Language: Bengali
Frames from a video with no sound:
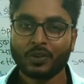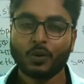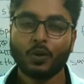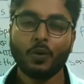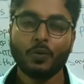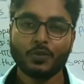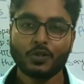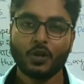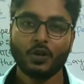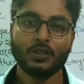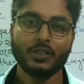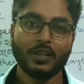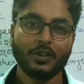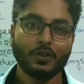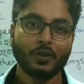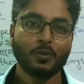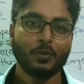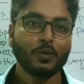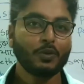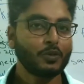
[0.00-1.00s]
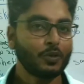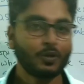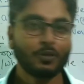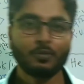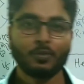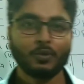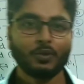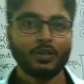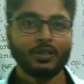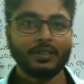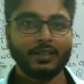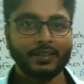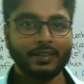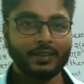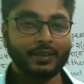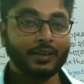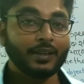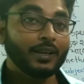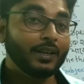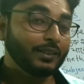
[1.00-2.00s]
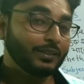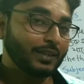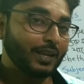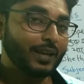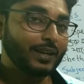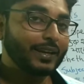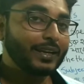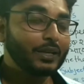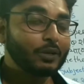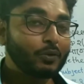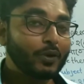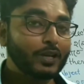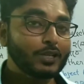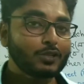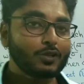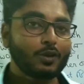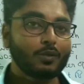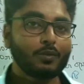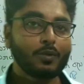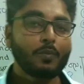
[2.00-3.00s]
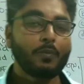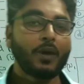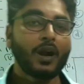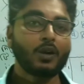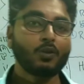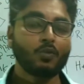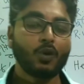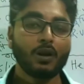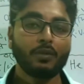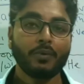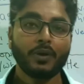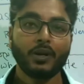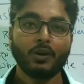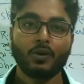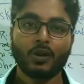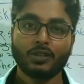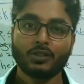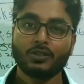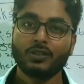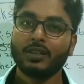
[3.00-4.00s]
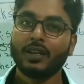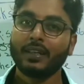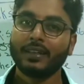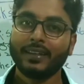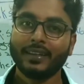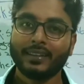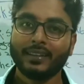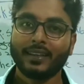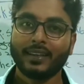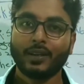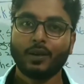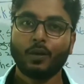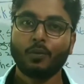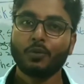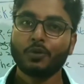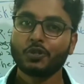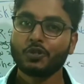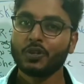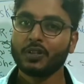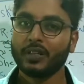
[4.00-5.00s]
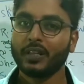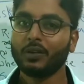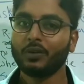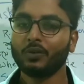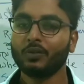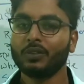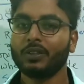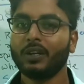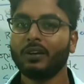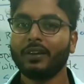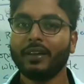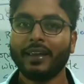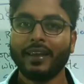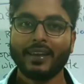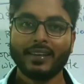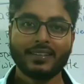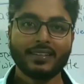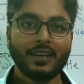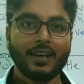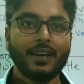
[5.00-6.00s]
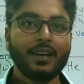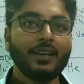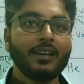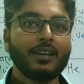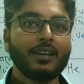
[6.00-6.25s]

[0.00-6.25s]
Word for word: খুব সহজেই করব চলুন বন্ধুরা দেখি তার আগে রিকোয়েস্ট করব পার্ট ওয়ান ভিডিওটা যদি না দেখে থাকেন অবশ্যই দেখুন তাহলে এটা